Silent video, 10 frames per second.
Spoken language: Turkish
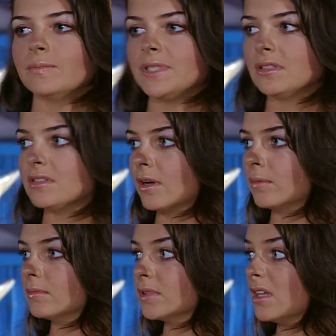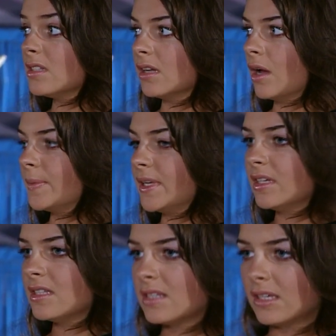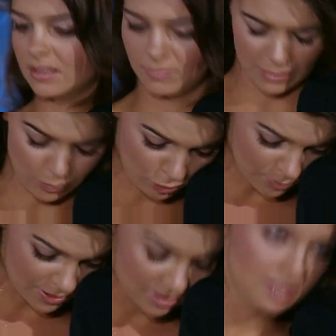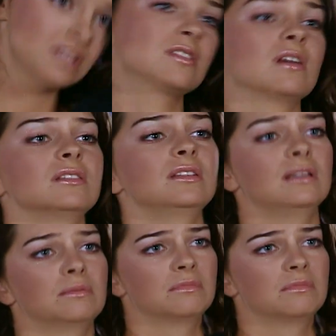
Bir şey diyeceğim. Daha tenha bir yere gitsek. Ben böyle senin için hiç rahat değilim.